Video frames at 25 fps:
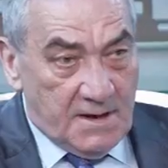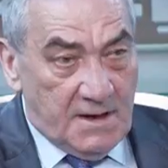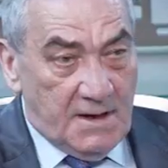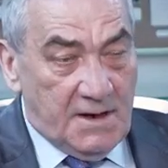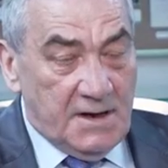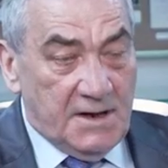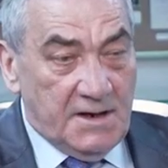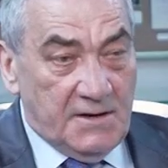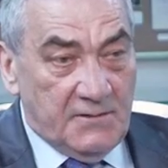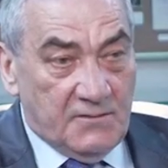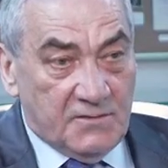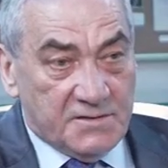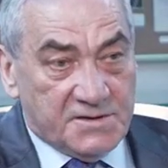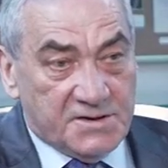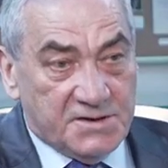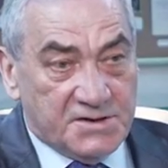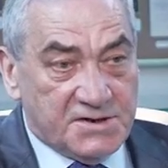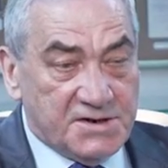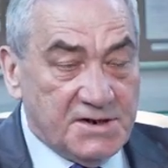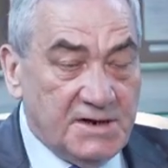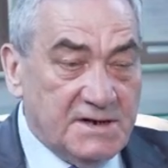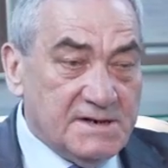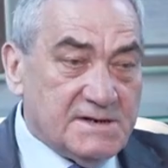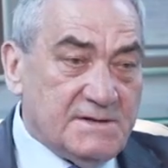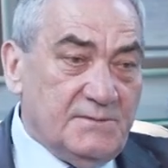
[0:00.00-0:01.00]
и вот
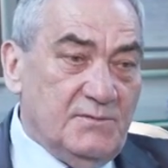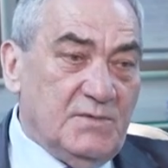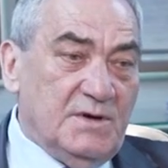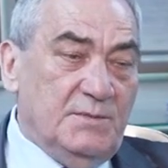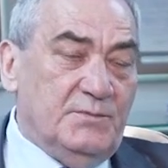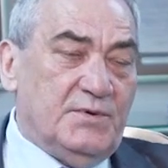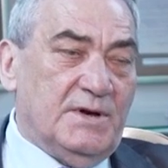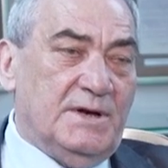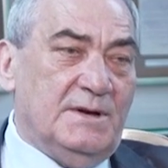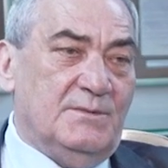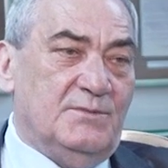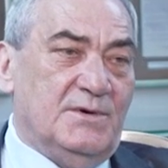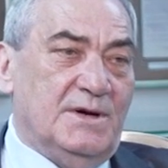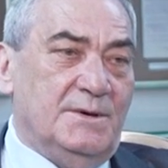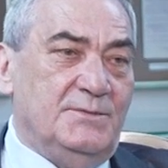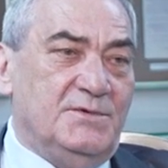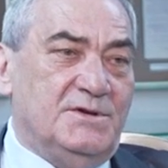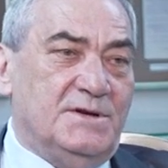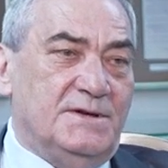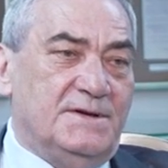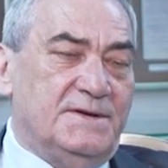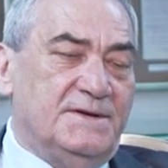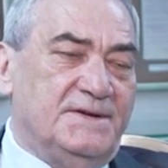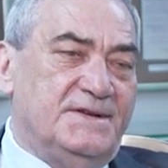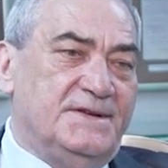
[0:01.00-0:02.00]
сейчас мы принимаем
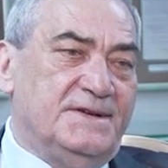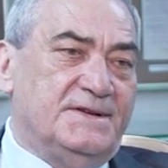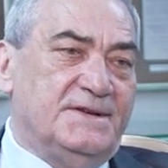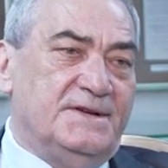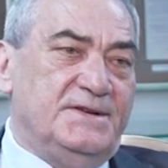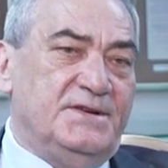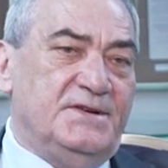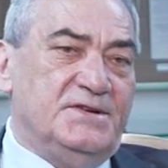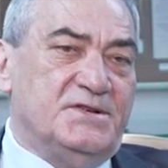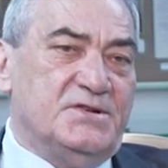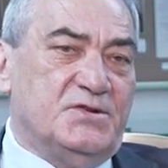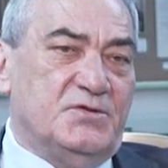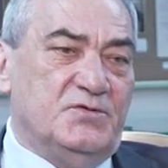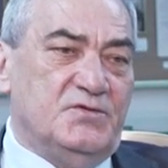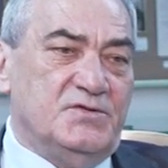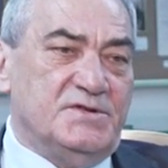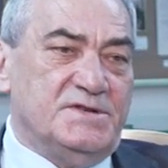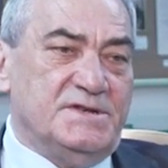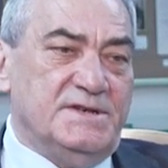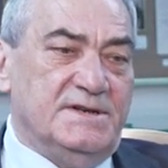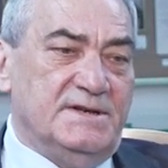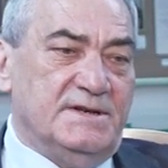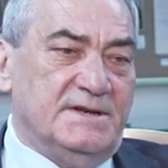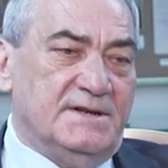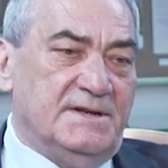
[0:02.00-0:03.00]
титанические
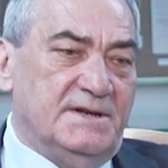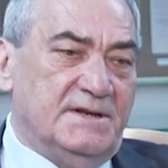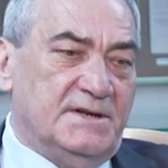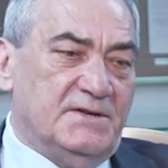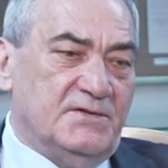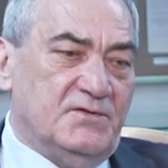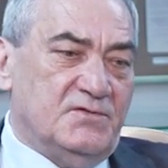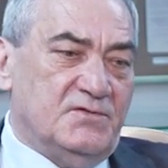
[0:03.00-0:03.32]
усилия для того,